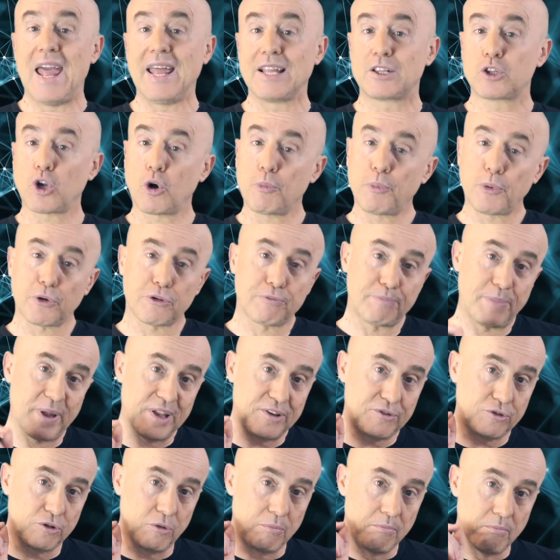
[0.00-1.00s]
E troppo
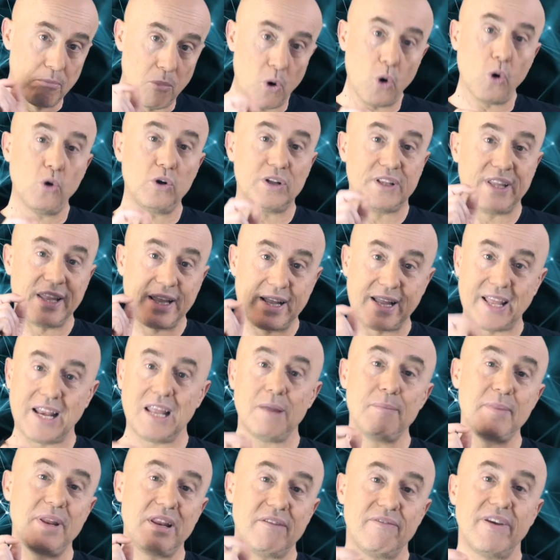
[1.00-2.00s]
spesso molti
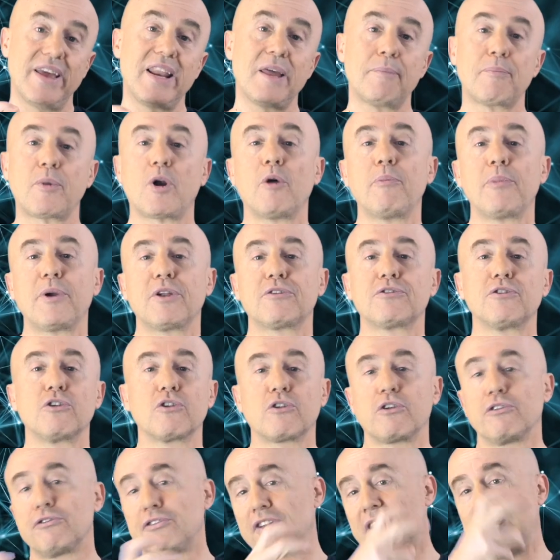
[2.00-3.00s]
crimini veri e propri
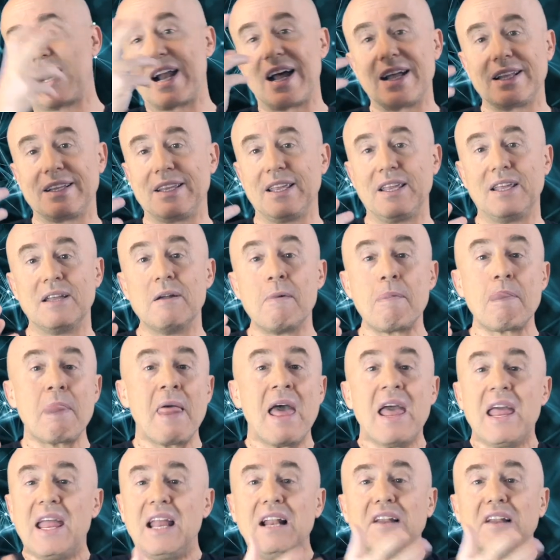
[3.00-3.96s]
sono considerati